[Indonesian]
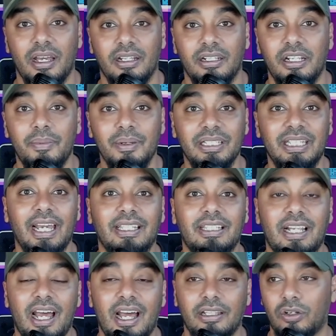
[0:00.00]
dimintai
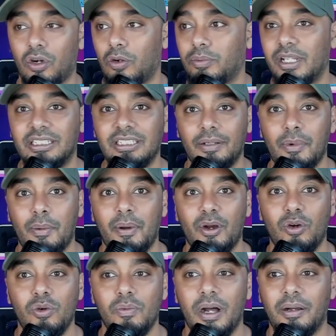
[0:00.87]
keterangan Komnas HAM apa
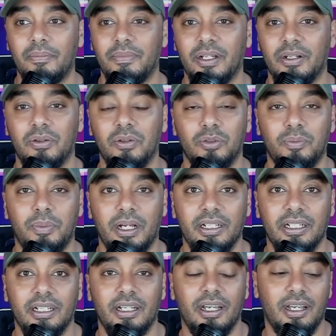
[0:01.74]
Kumham ya gue
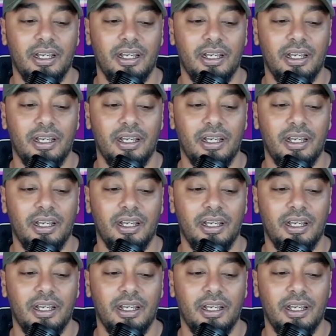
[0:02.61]
lupa nih.